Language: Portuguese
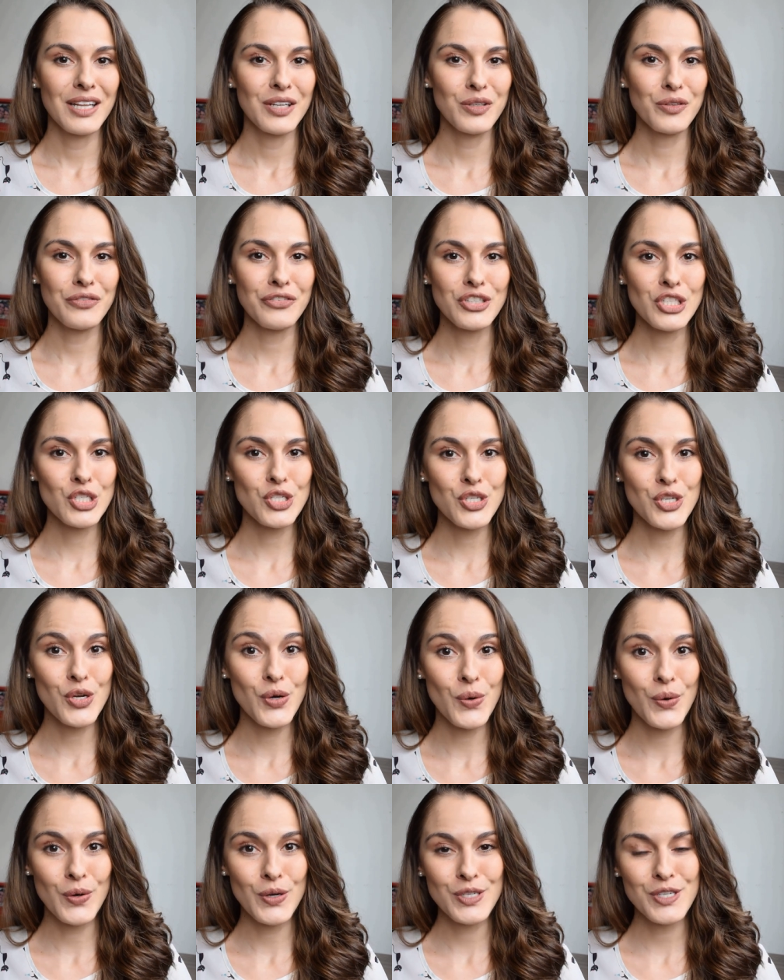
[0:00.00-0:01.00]
No vídeo de
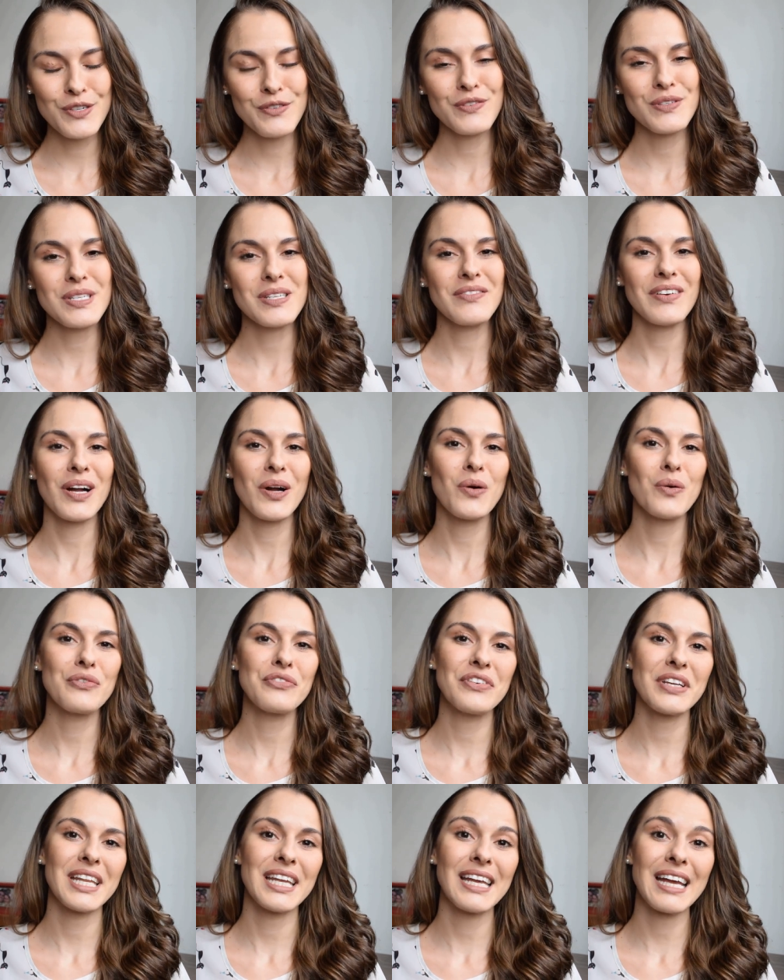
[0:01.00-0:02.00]
hoje você vai
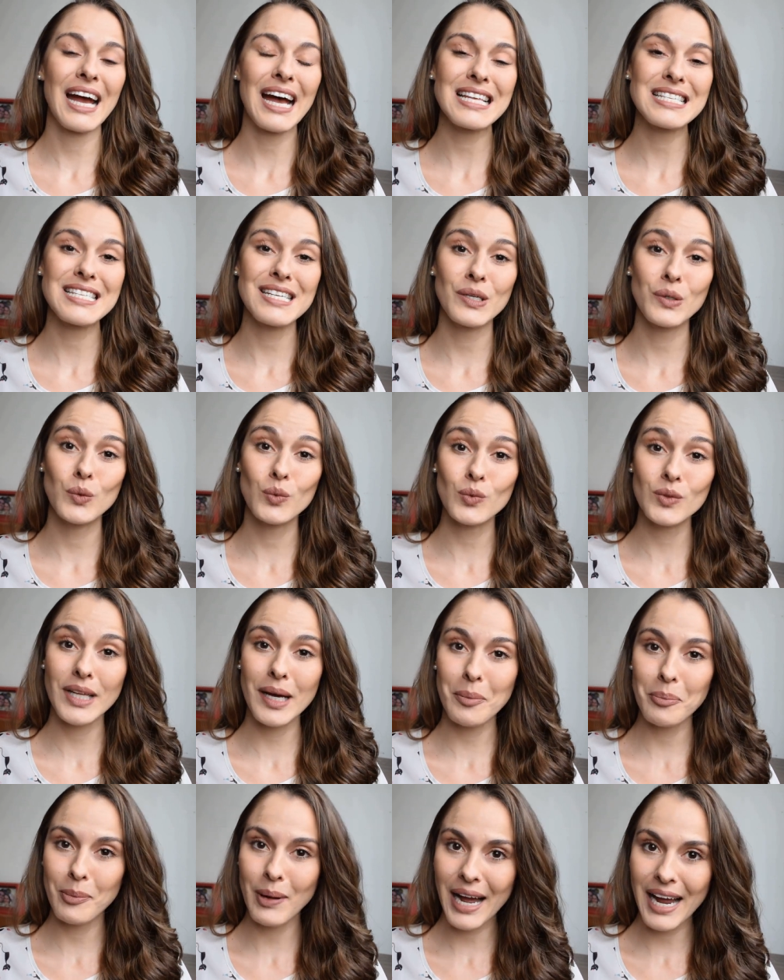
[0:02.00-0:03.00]
conferir a
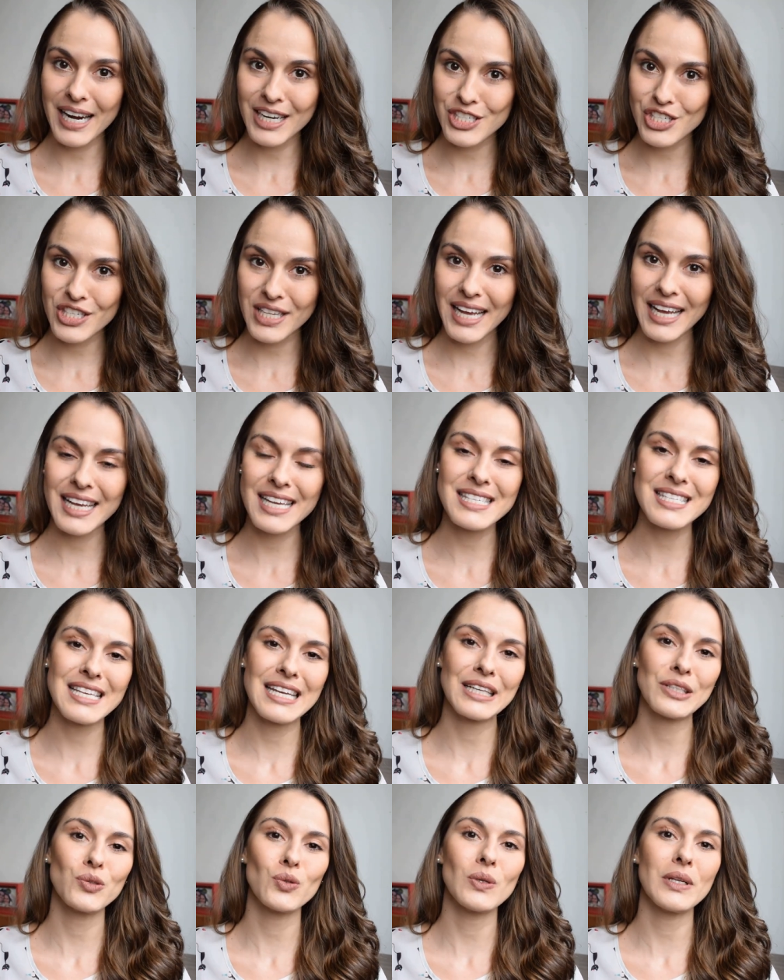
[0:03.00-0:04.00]
segunda parte da
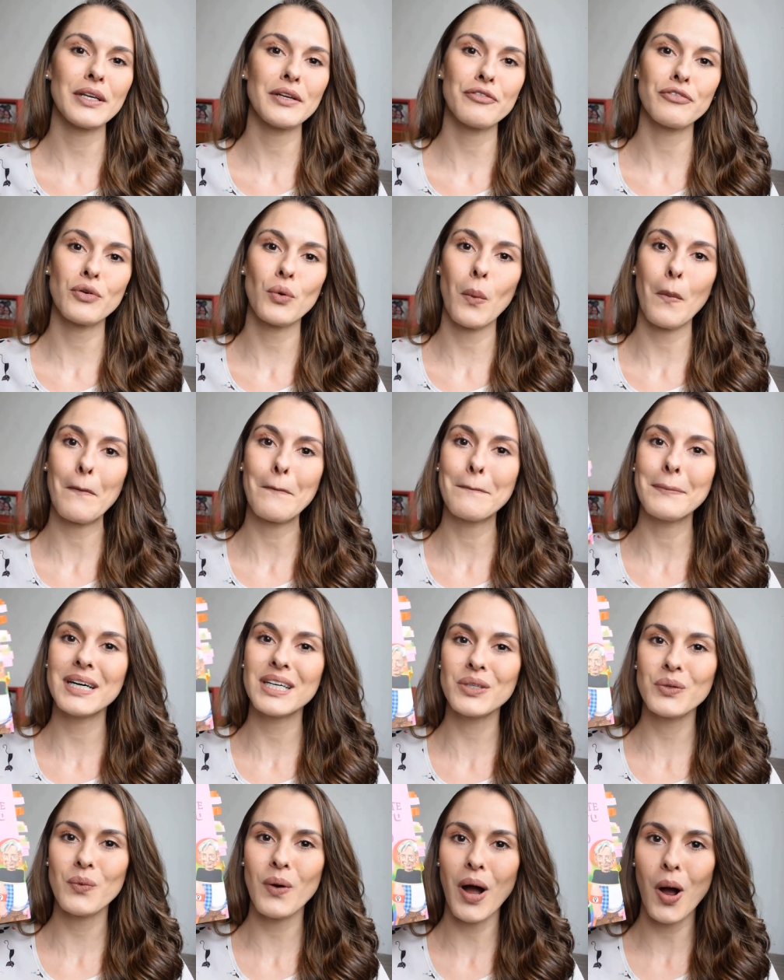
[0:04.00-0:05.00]
resenha do livro
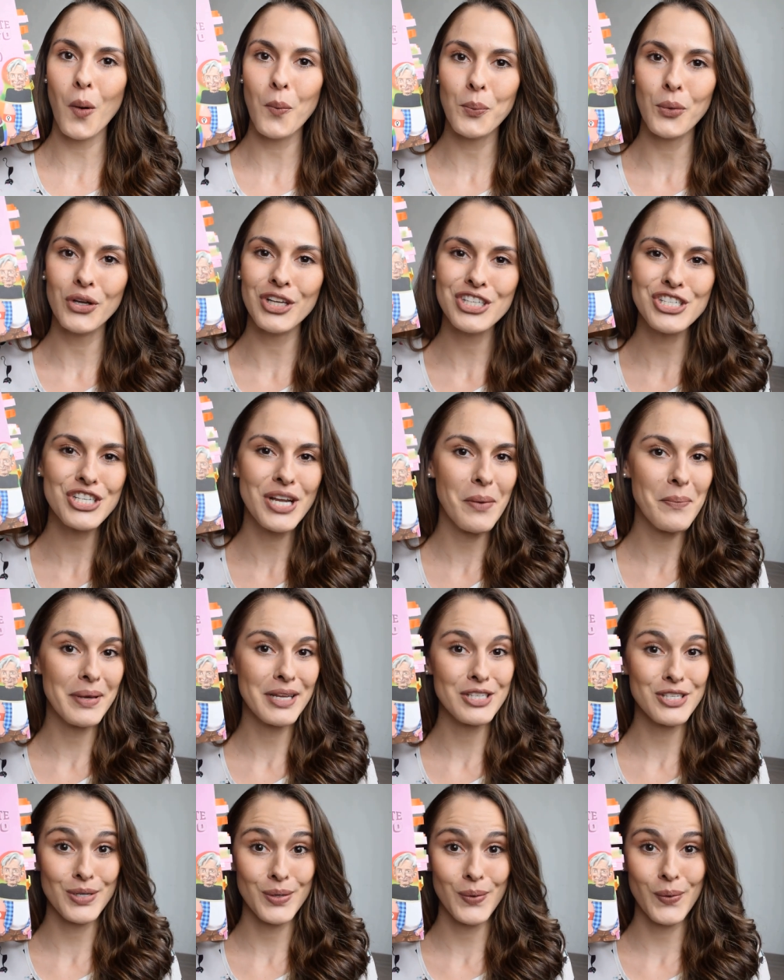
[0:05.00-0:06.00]
Manual
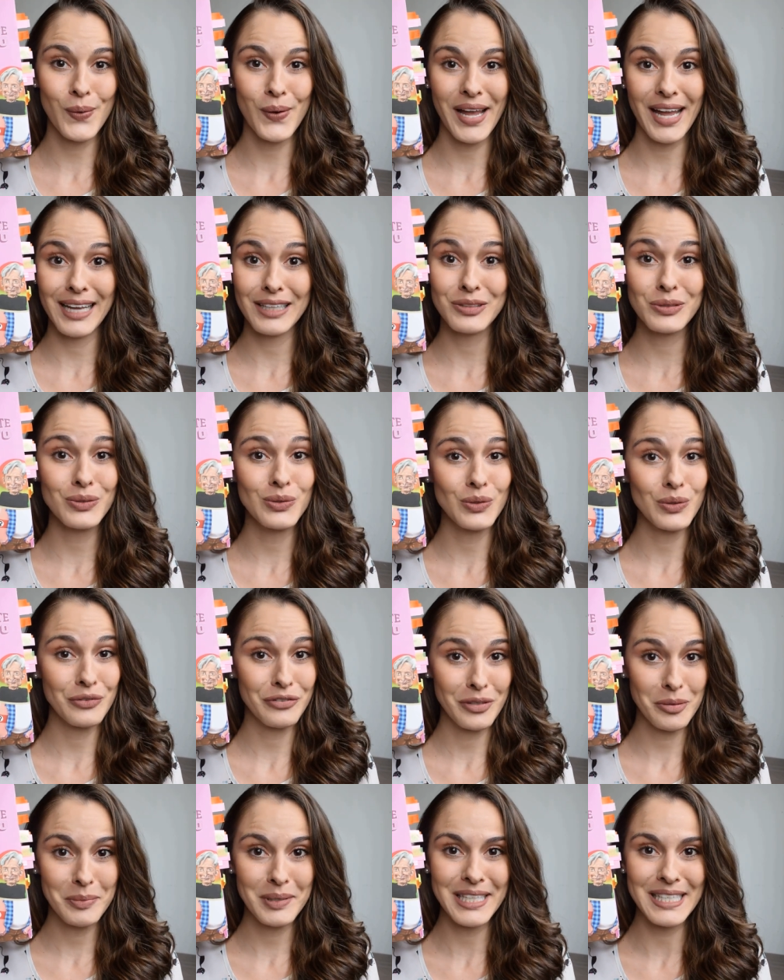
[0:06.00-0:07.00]
Politicamente Incorreto do
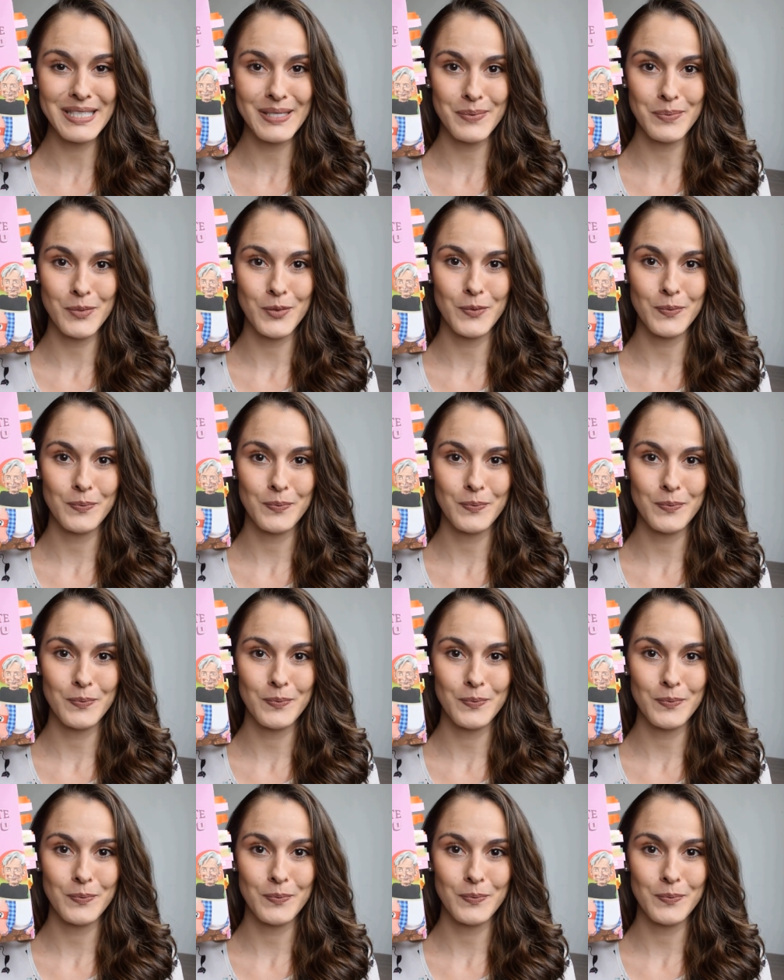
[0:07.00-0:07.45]
Feminismo.